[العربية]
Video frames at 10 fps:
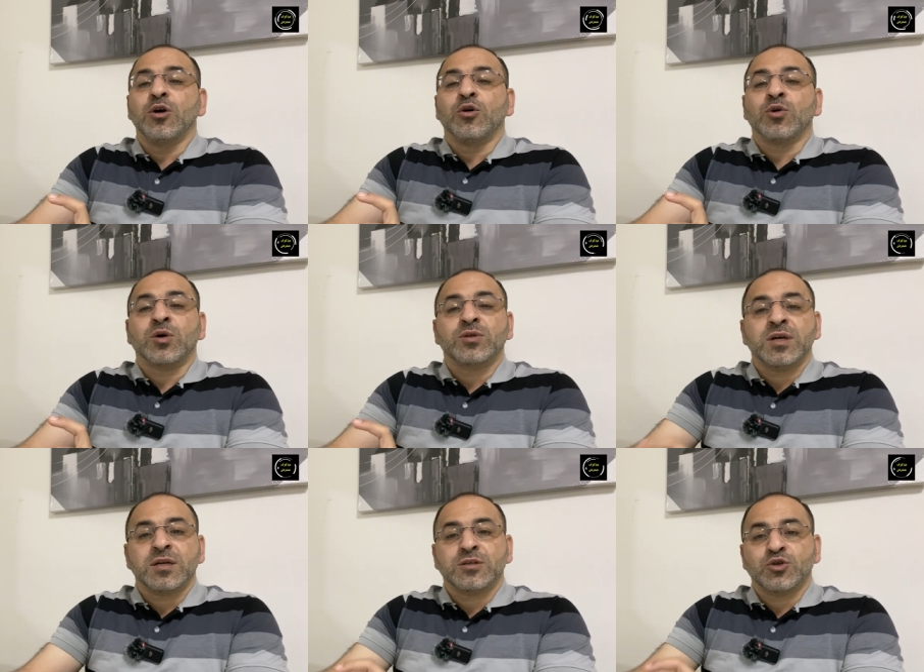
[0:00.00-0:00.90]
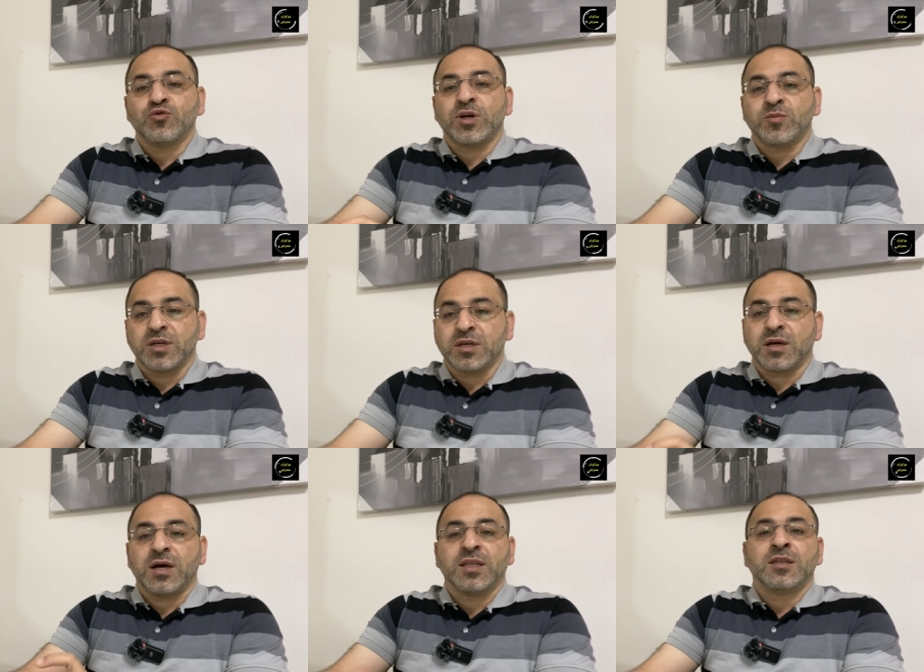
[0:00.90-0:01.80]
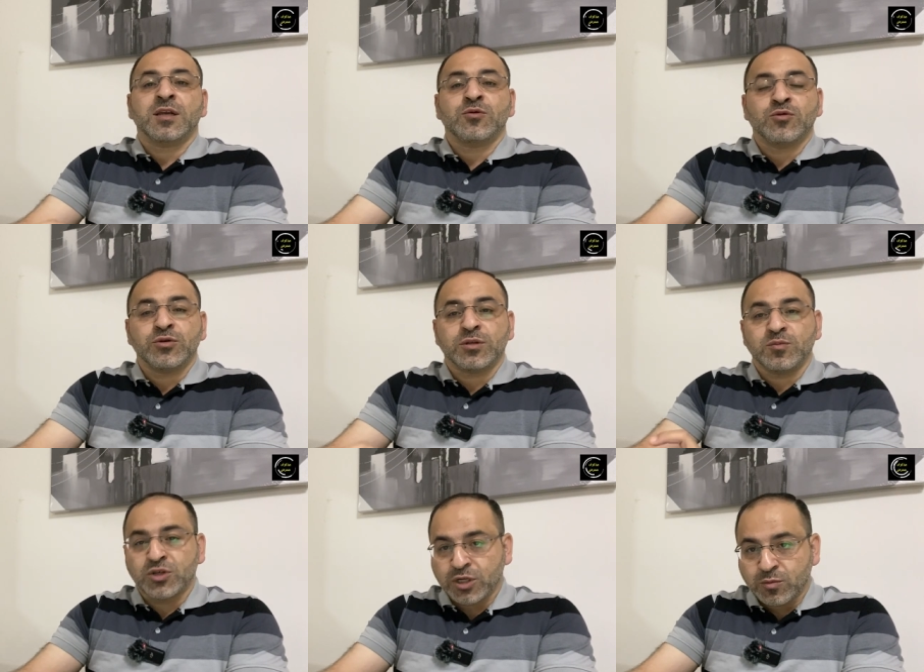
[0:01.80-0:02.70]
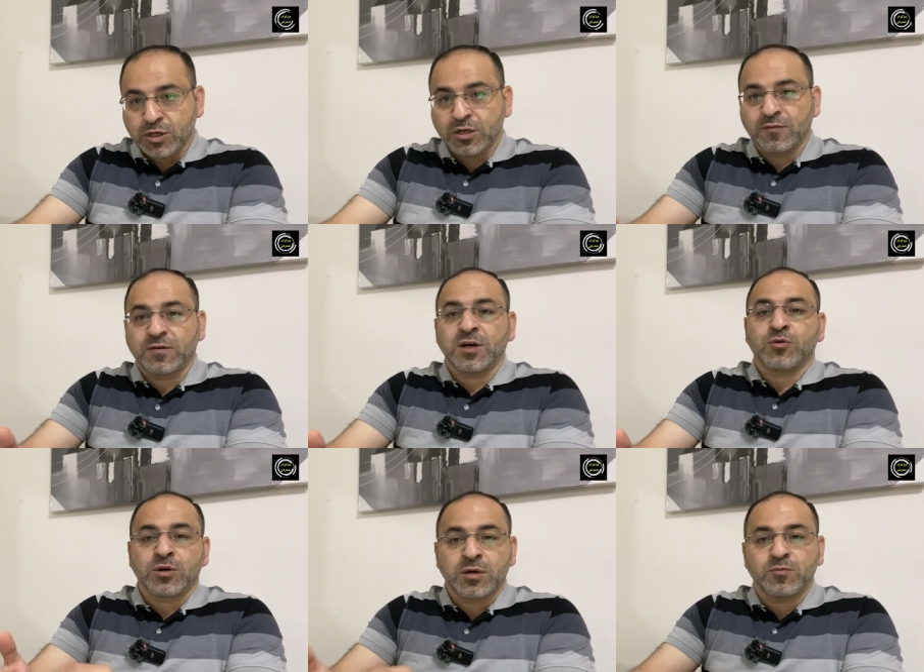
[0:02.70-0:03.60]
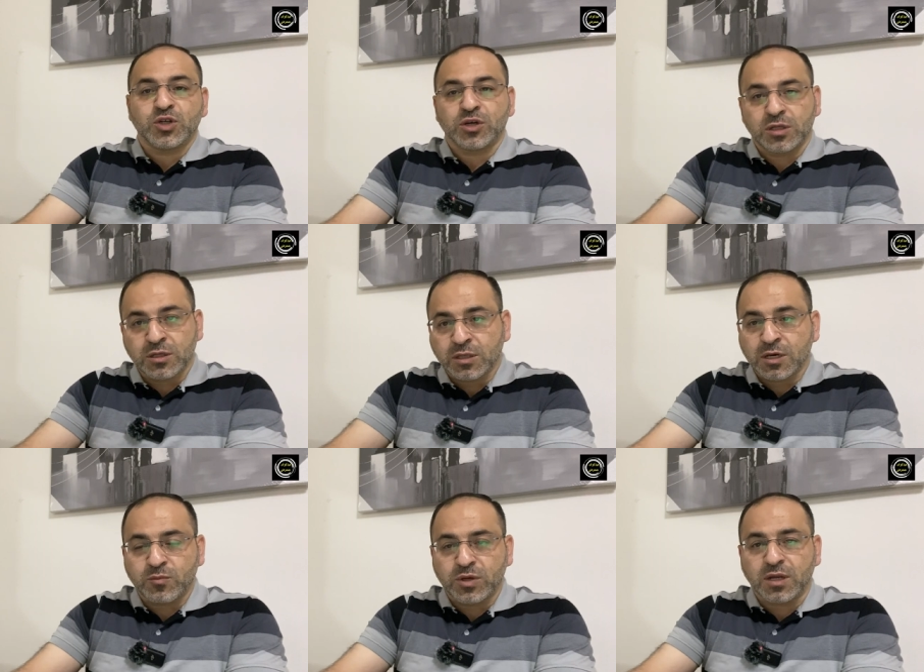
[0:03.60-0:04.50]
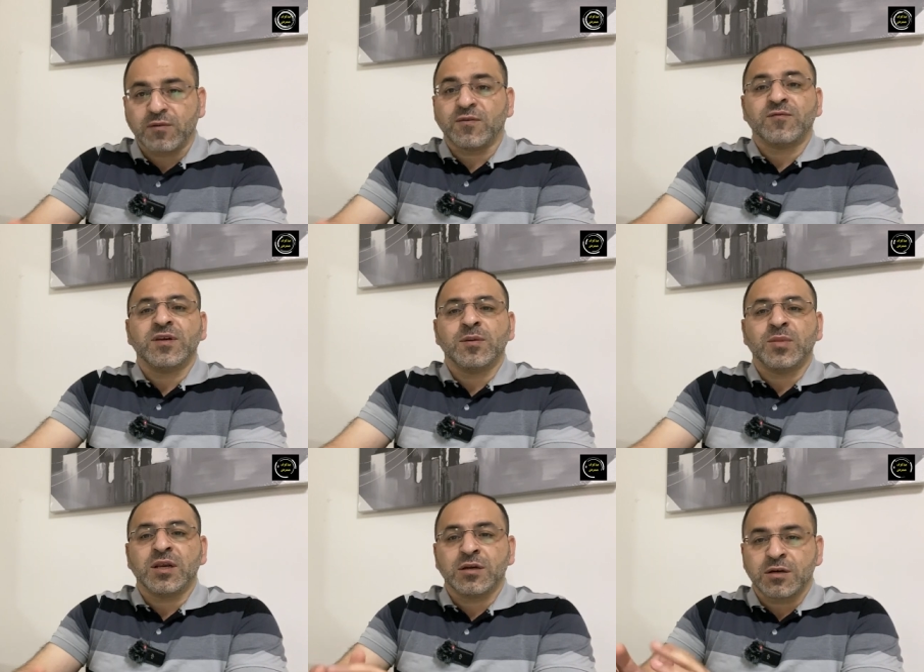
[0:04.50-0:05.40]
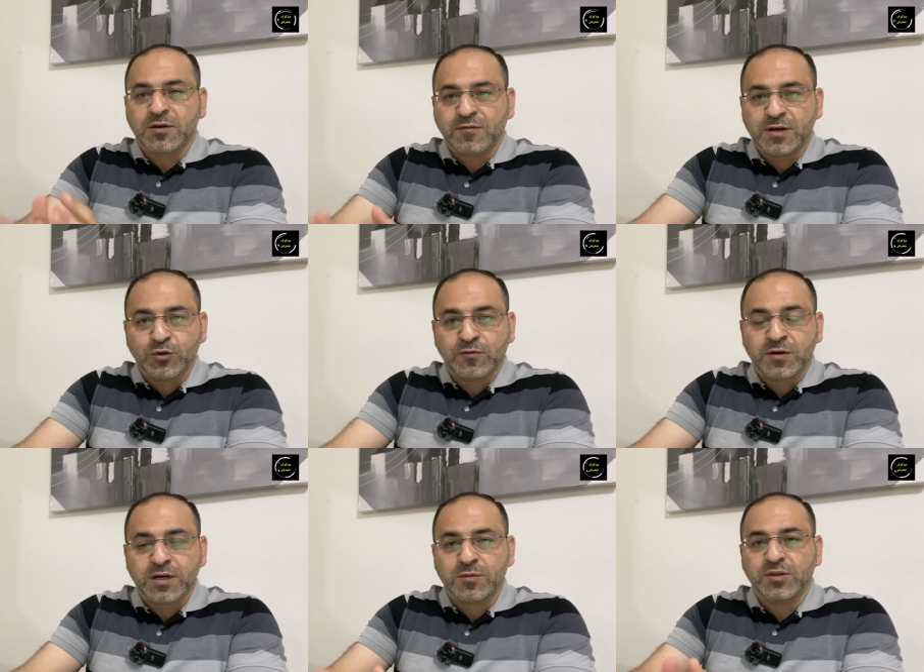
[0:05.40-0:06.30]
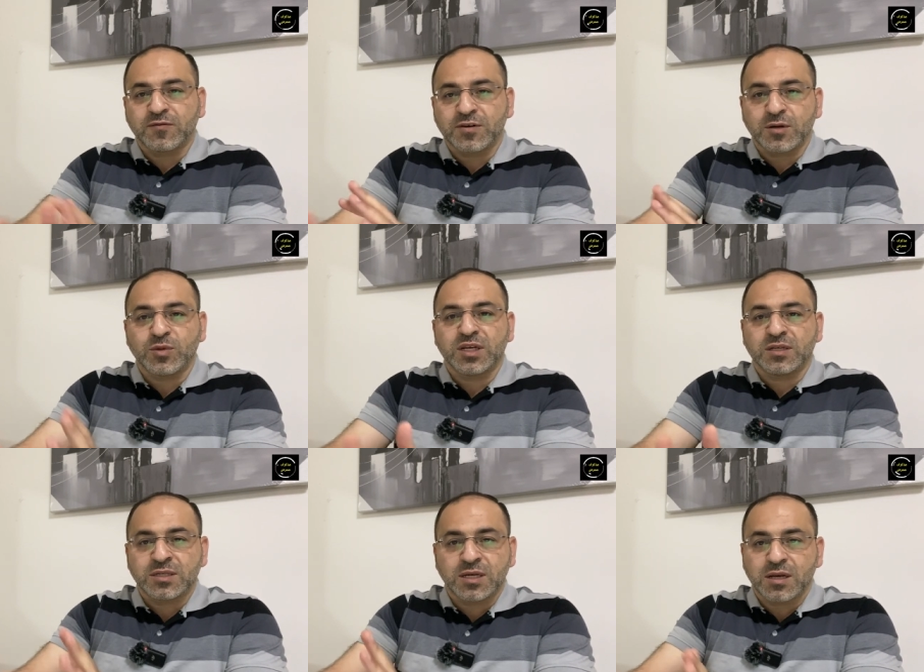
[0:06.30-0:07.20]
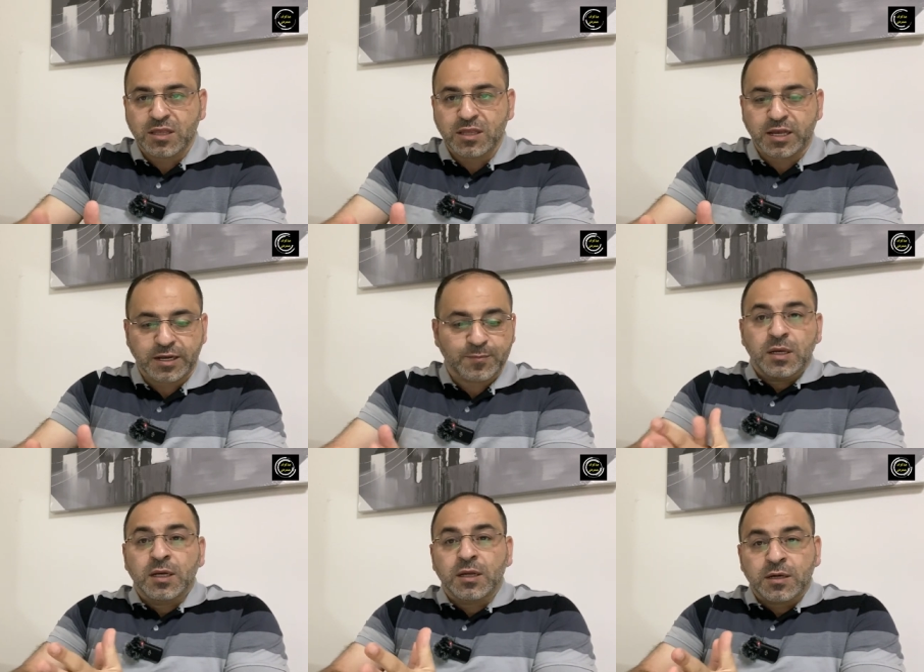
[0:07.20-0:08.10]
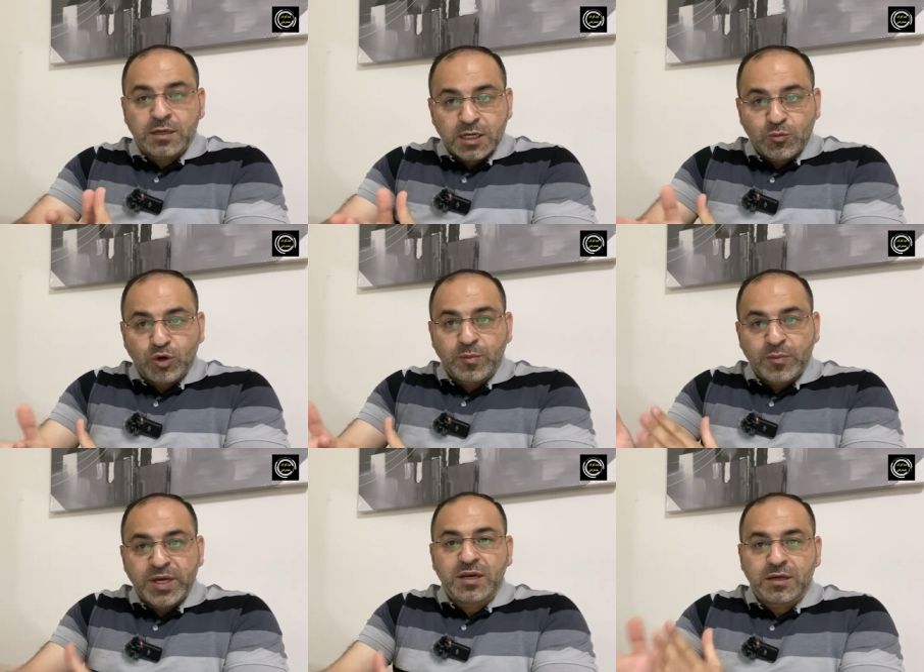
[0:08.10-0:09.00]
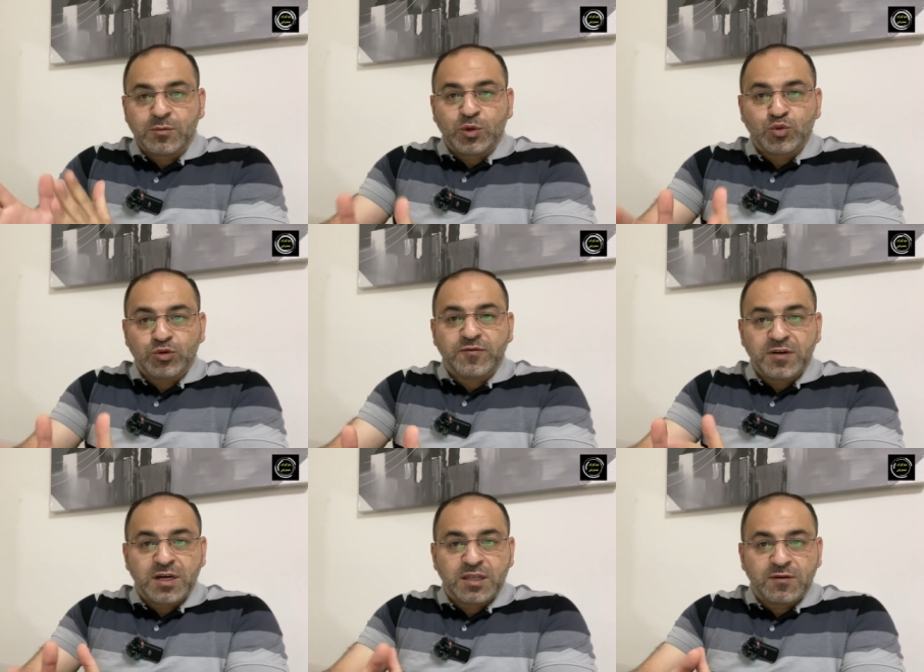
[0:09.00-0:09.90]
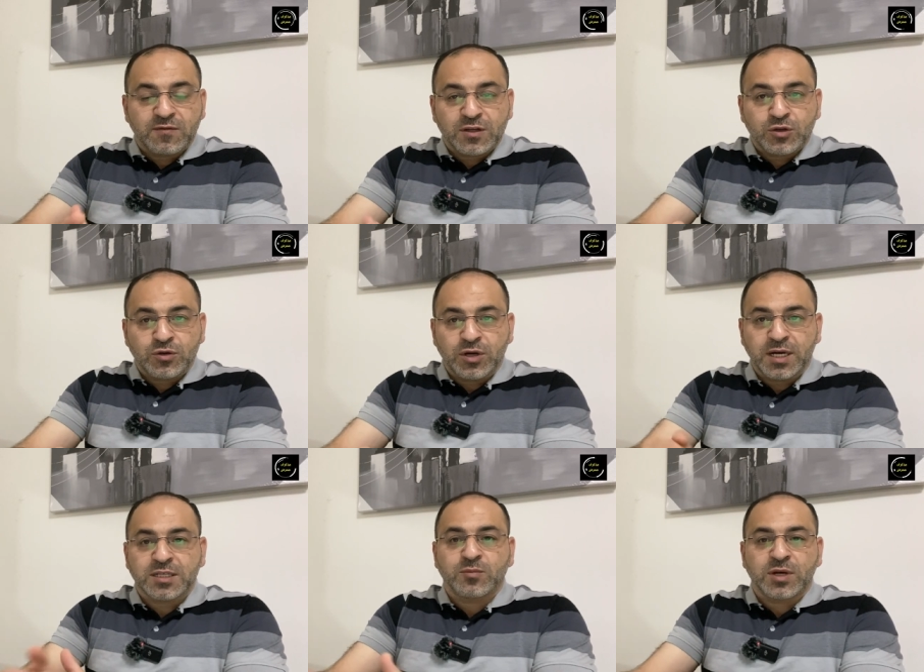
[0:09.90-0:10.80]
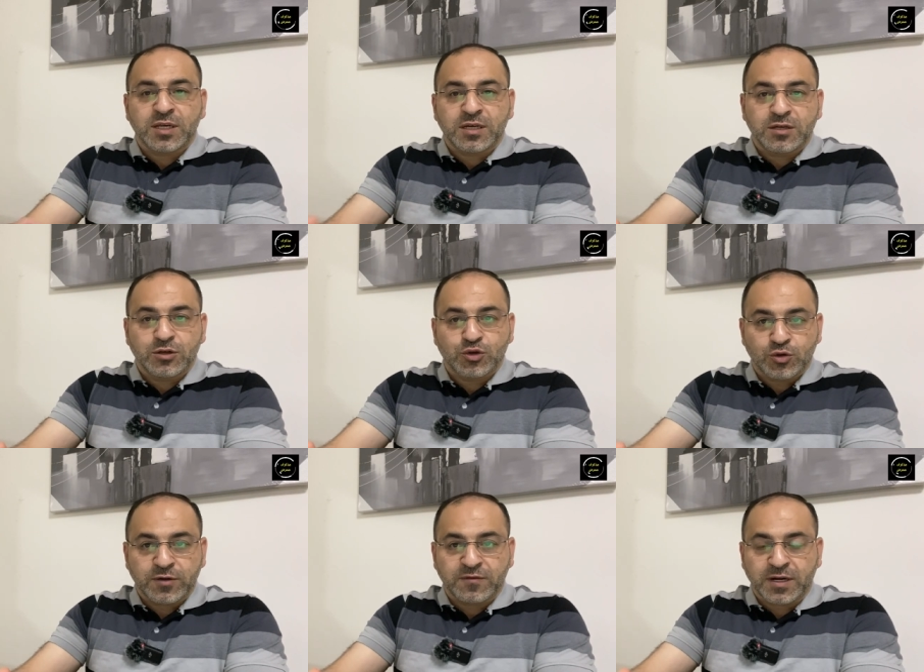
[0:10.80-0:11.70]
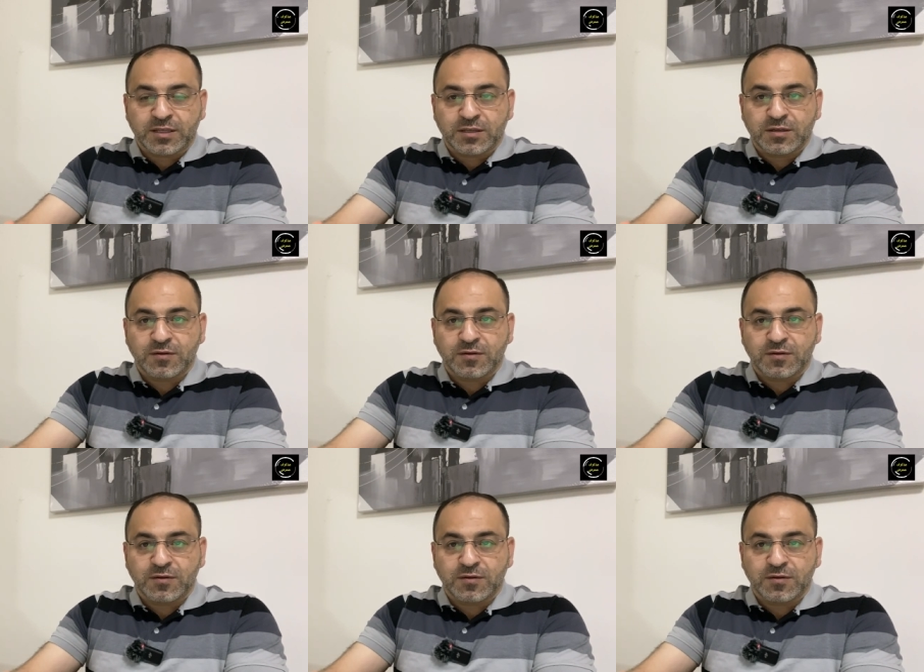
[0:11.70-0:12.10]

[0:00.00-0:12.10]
ولو دارس جوا امريكا حتى لو كنت مش امريكي في اوراق مش راح تنطلب منك ففي مليار فرق وفرق بتفرق من انسان للثاني الارقام والمبالغ الموجوده في هذا الفيديو حسب انا شو دفعت